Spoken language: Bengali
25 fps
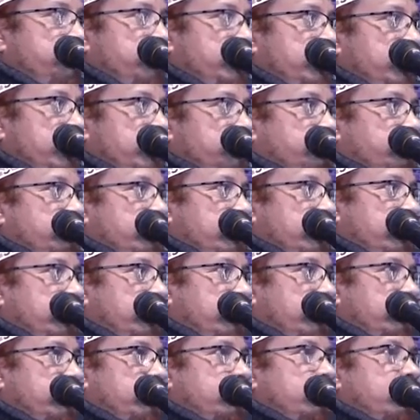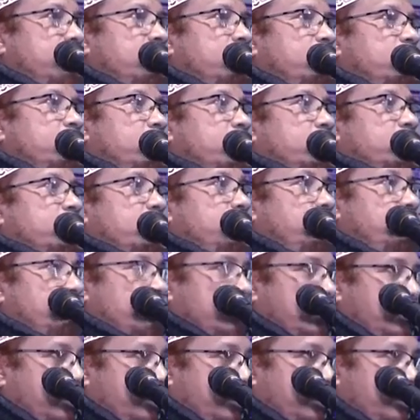বিয়ের পরে ওনাকে
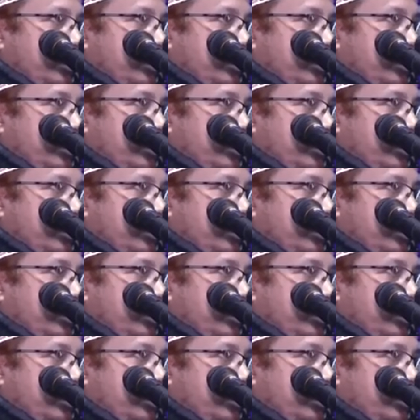হোটেল